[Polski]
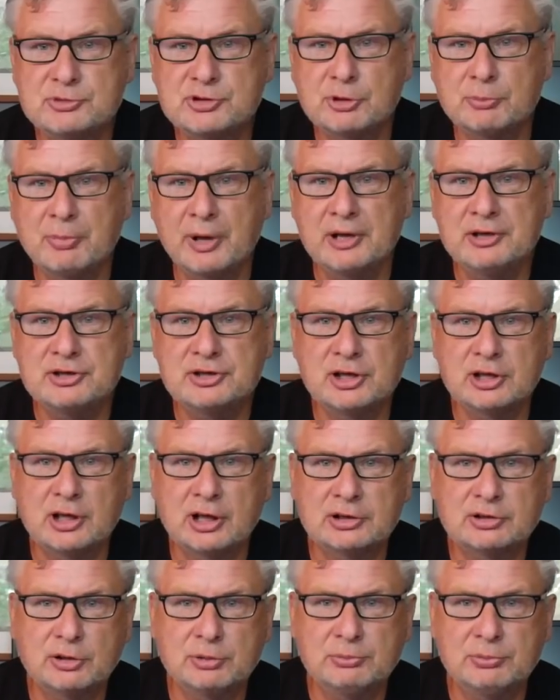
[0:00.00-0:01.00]
co będzie,
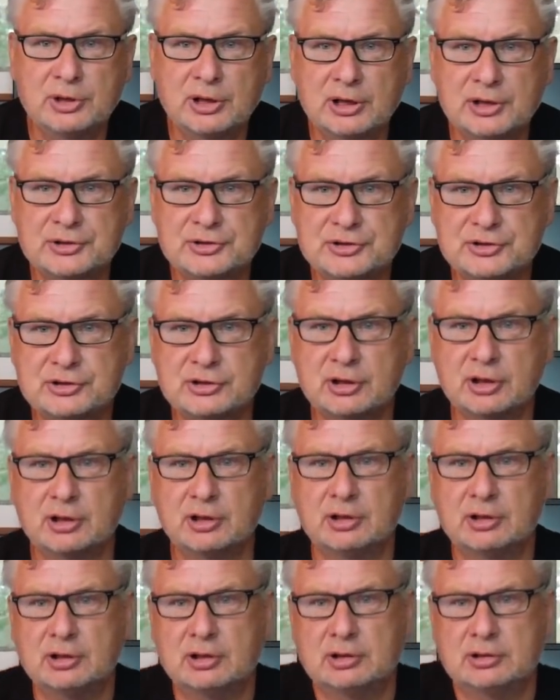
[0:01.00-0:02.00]
natomiast
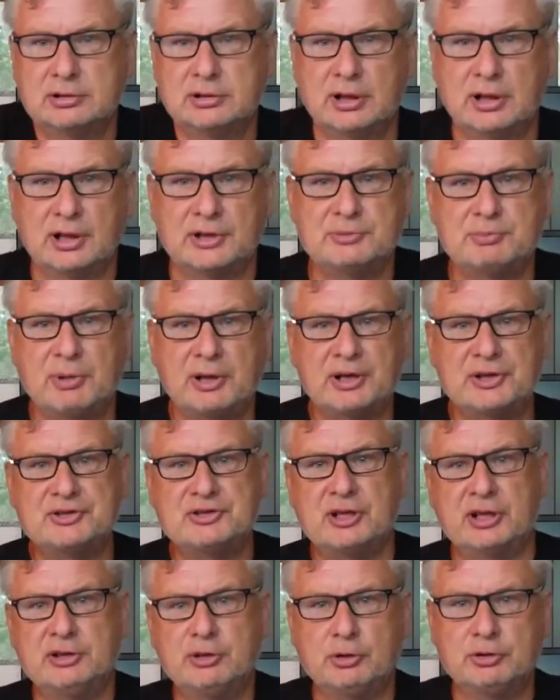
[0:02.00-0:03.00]
e, teraz parę
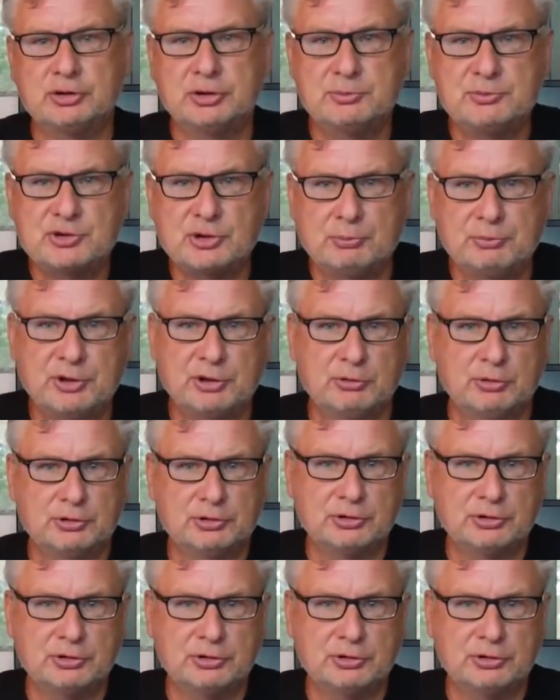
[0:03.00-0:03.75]
zdań o tym, co było.